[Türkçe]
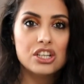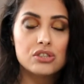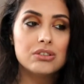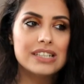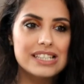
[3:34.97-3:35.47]

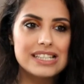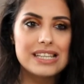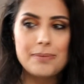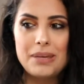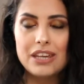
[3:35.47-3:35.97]
Sonra
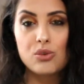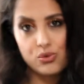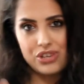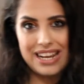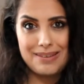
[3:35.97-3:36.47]
size bir
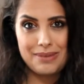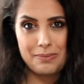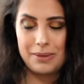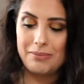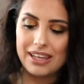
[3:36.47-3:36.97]
güncelleme
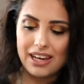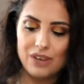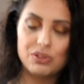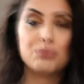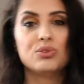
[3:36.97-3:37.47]
yapayım. 2
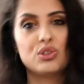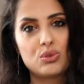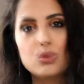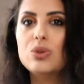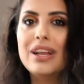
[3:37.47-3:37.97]
hafta
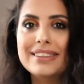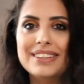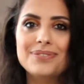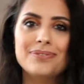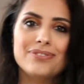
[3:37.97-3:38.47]
bunları
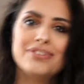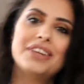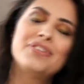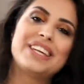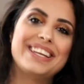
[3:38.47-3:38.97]
kullandım
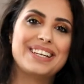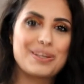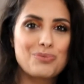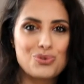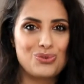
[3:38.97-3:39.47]
ve
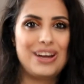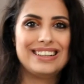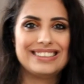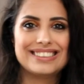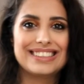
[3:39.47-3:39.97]
fikirlerim
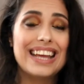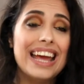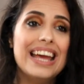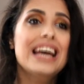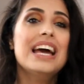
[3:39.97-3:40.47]
şunlardır diye.